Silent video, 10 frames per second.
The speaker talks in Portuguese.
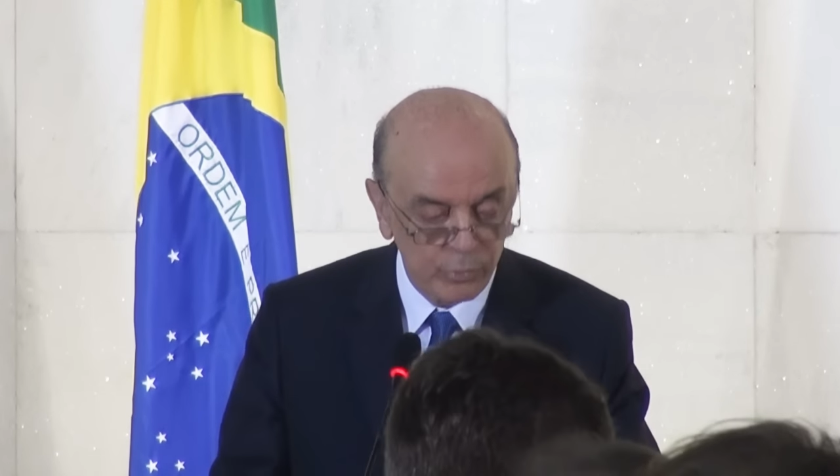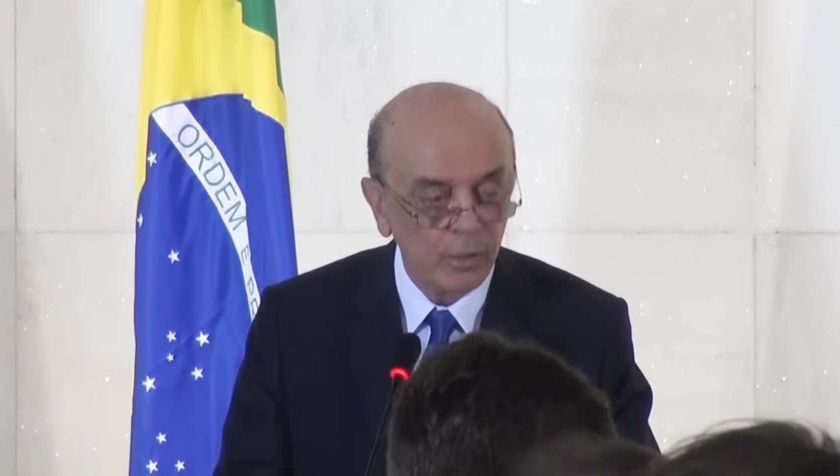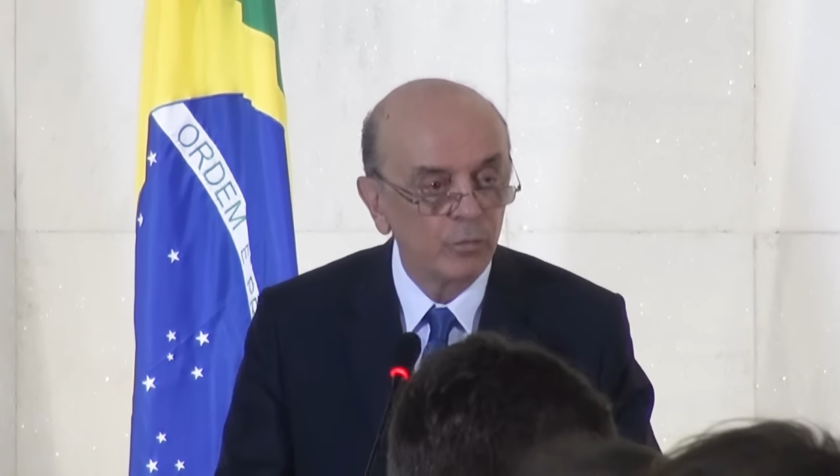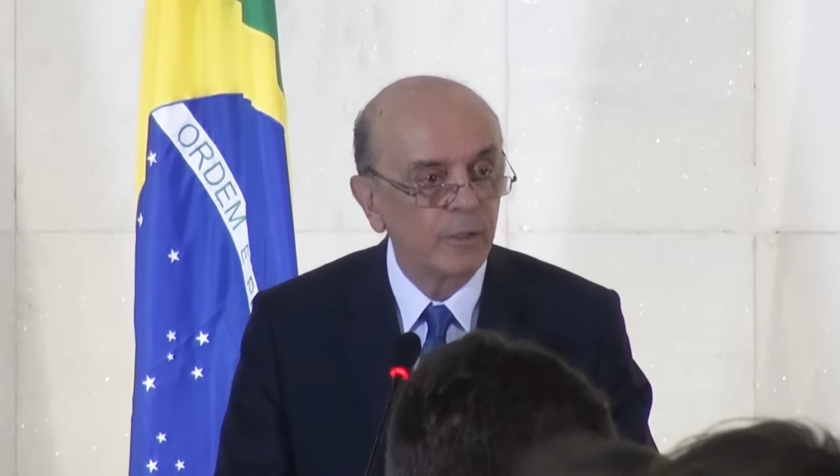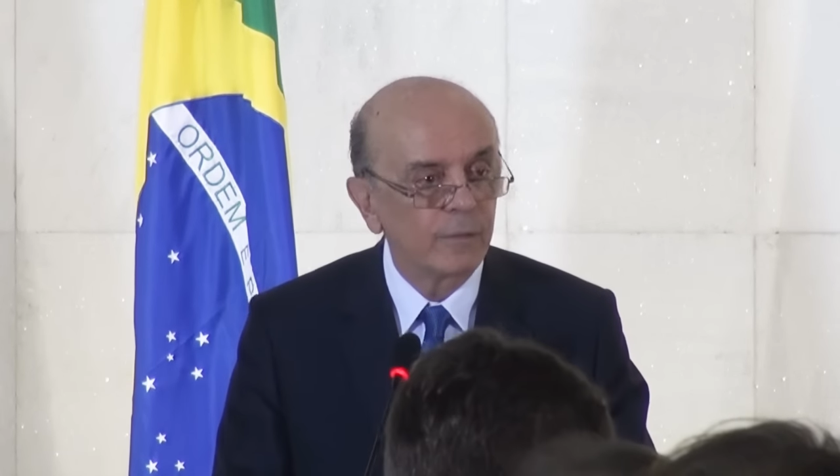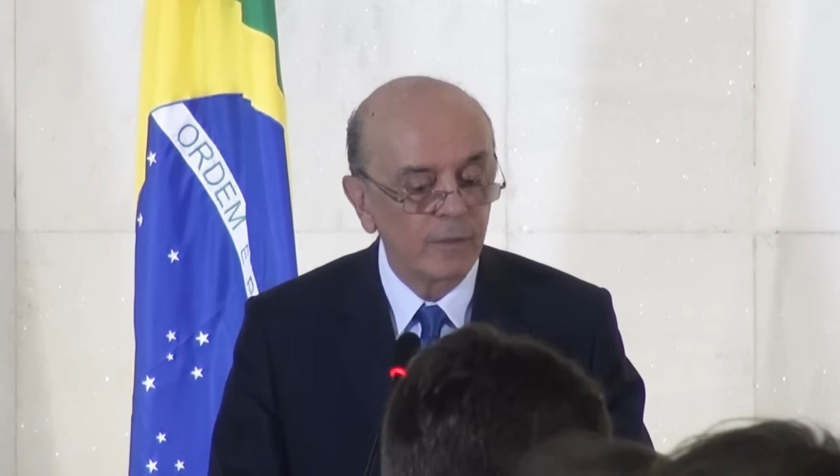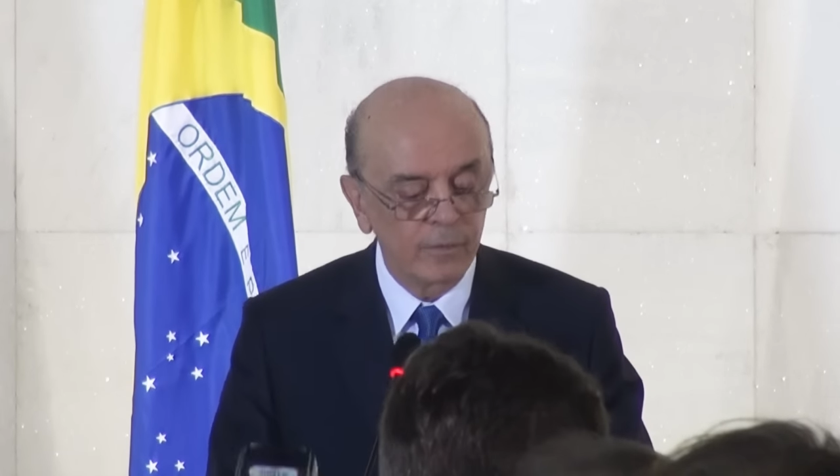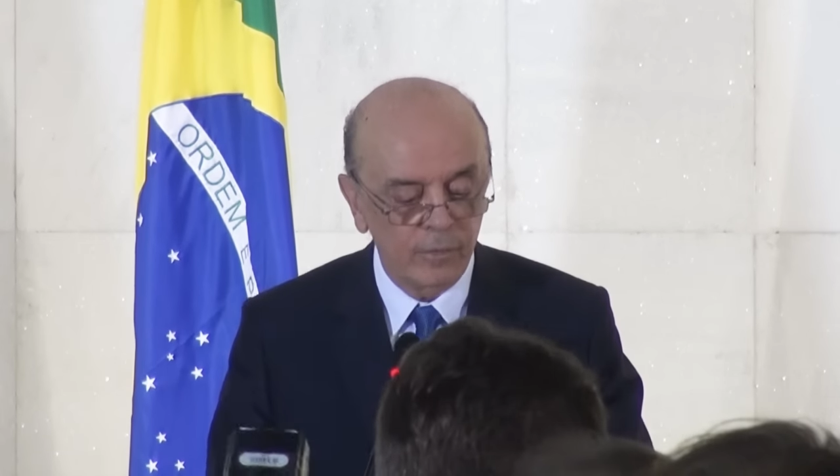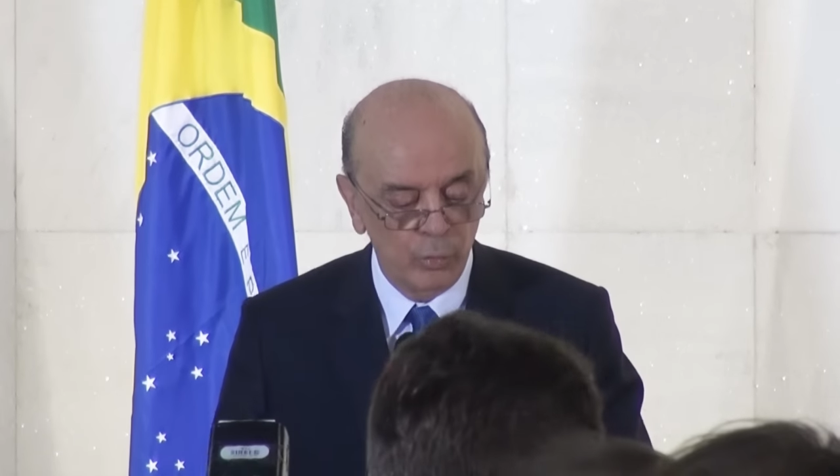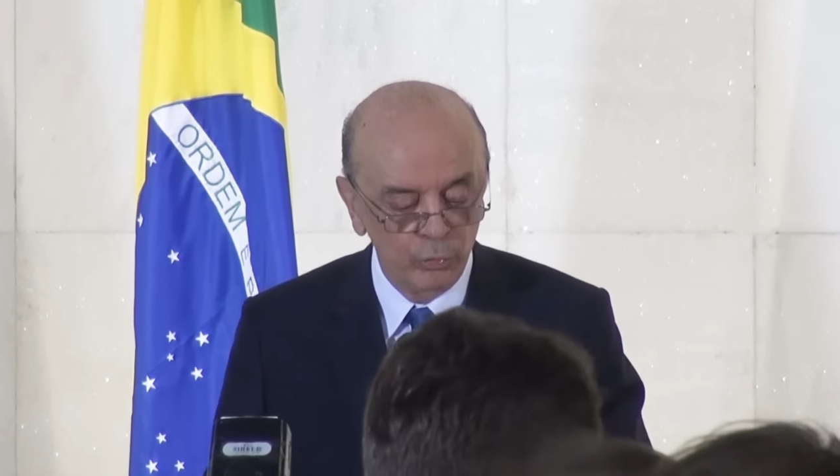tenho
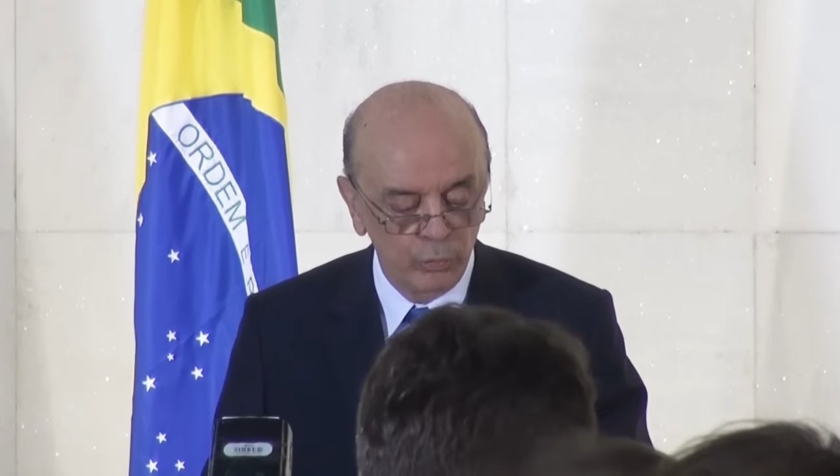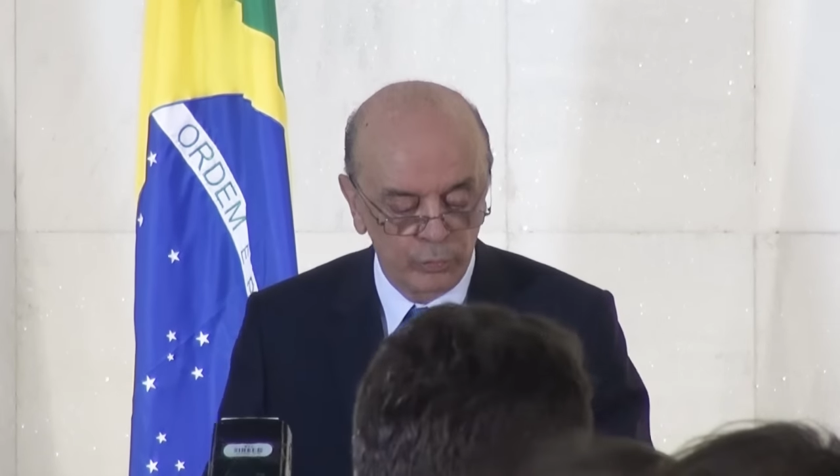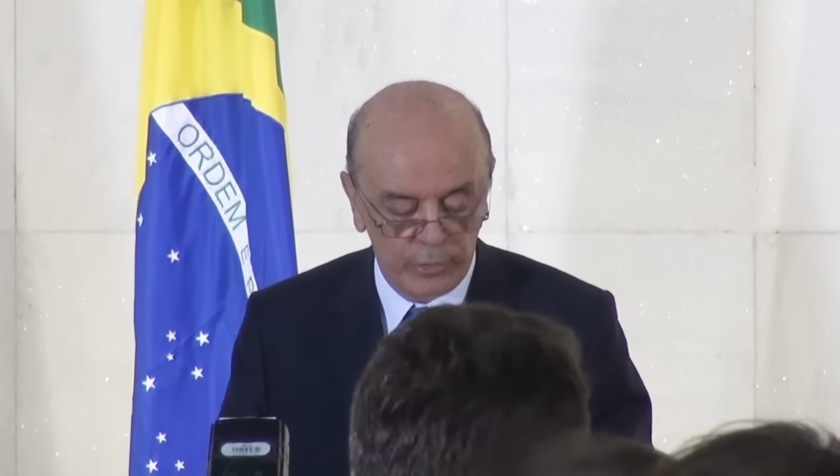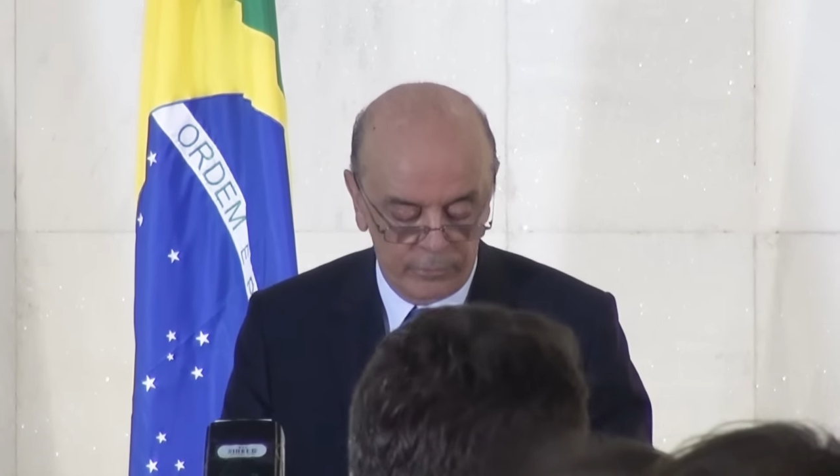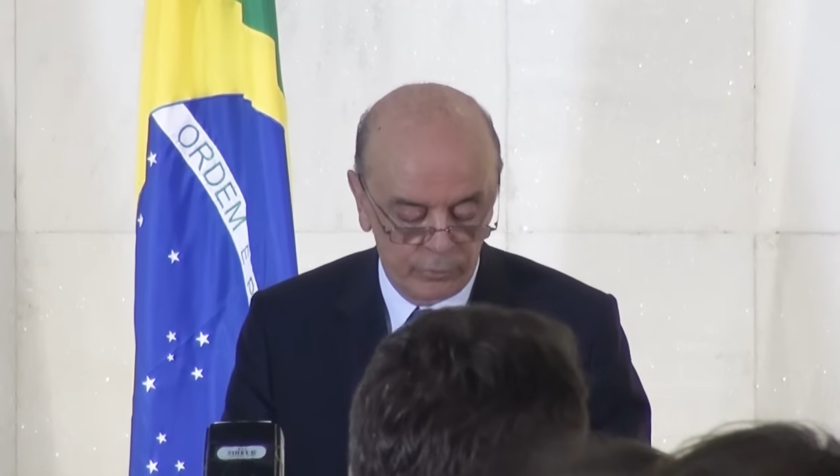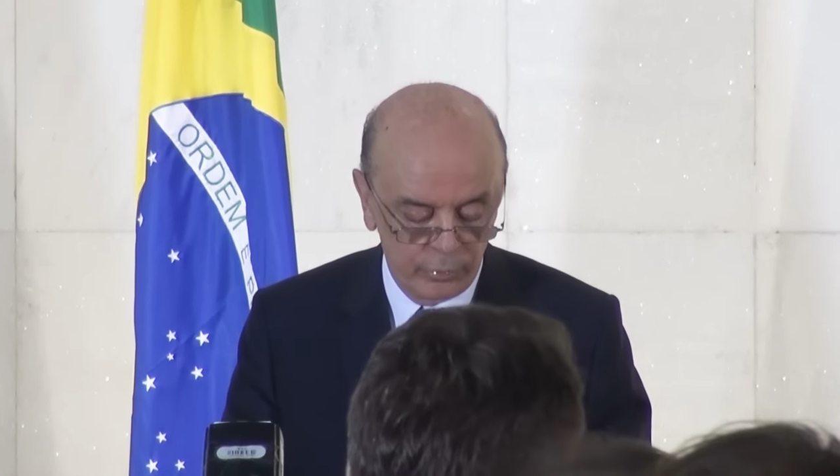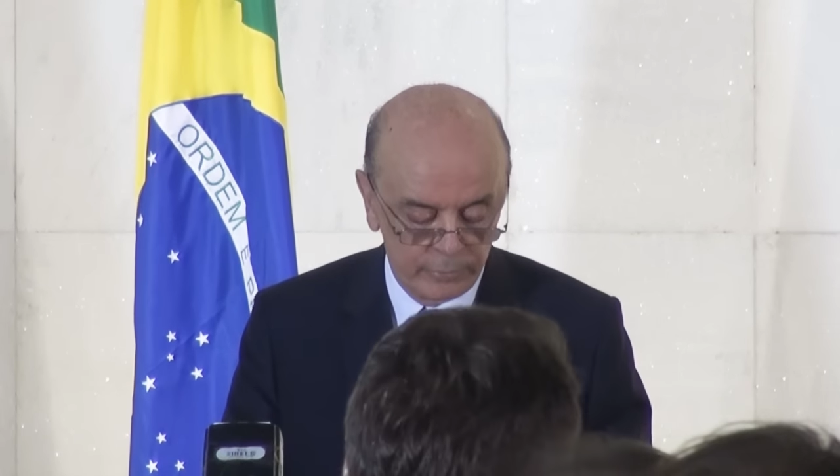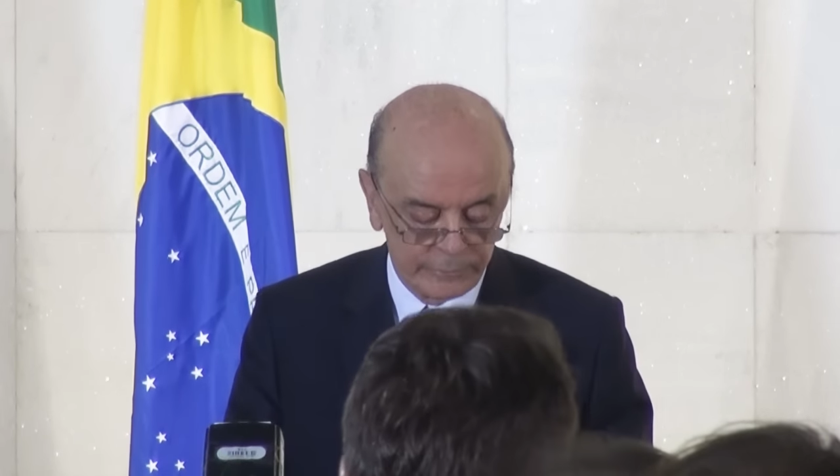certeza, com sucesso.